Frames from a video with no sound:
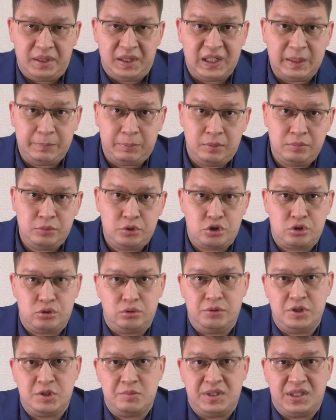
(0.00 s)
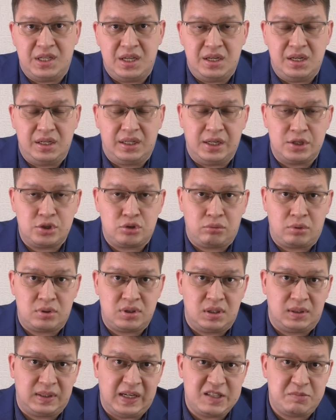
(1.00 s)
Я напомню, что изменение
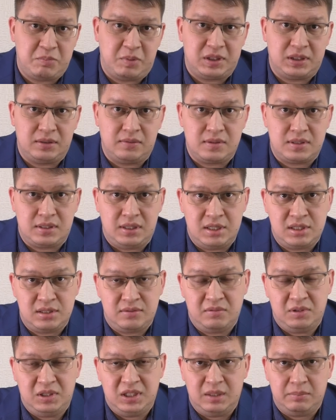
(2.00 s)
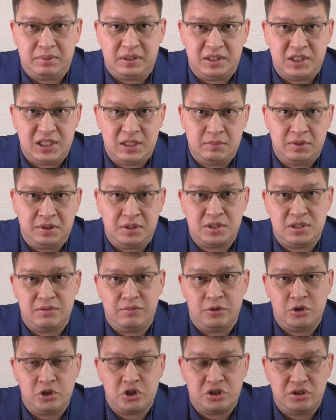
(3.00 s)
конструкции транспортного средства необходимо на
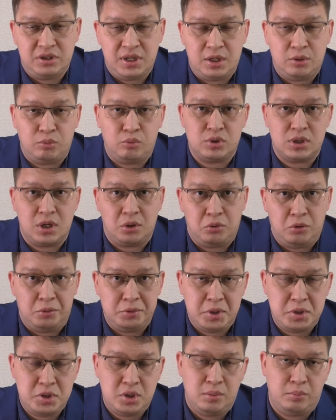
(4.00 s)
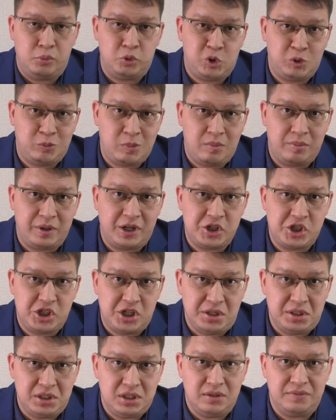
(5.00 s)
сегодняшний день узаконить путем
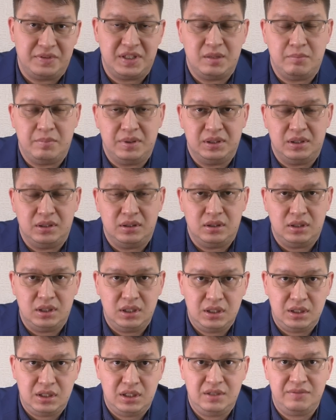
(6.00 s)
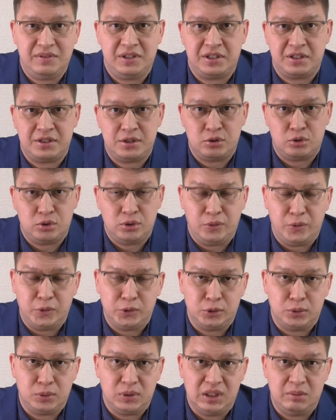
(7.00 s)
обращения в ГИБДД и в
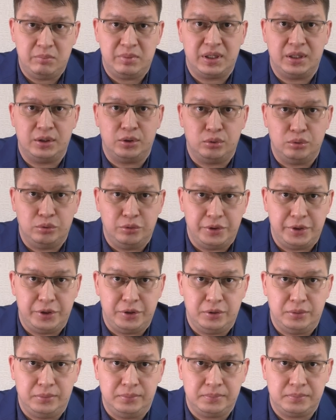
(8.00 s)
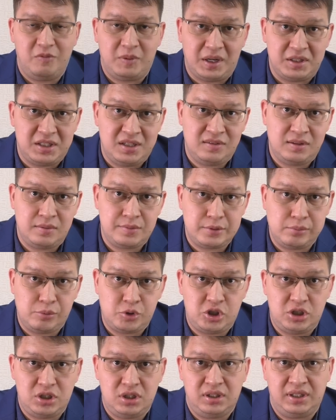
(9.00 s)
аккредитованную лабораторию. В противном
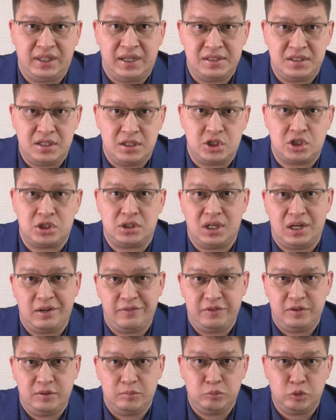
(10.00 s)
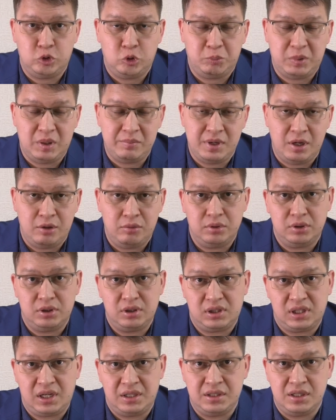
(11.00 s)
случае грозит штраф по
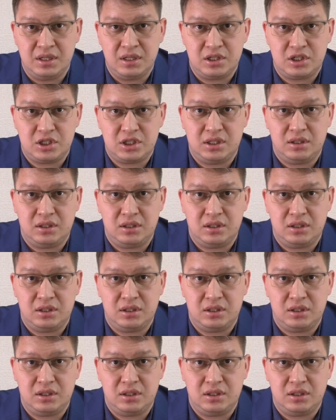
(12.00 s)
упомянутой ранее